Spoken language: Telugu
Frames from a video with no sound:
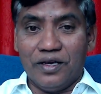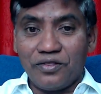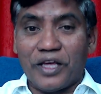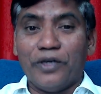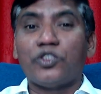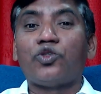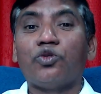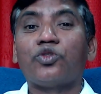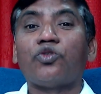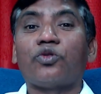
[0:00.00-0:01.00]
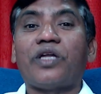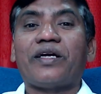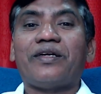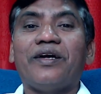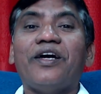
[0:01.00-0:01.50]
ఇన్ ద ఇన్స్టిట్యూట్ సో
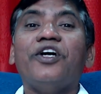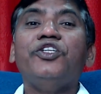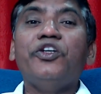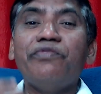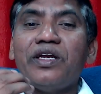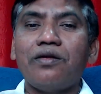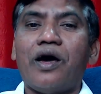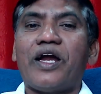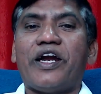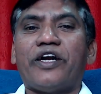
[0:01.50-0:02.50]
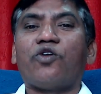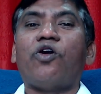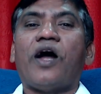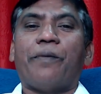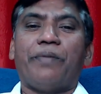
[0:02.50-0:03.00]
దట్ యూ విల్ లర్న్ అండ్
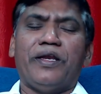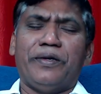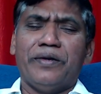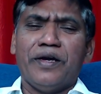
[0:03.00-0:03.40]
గో హ్యాపీలీ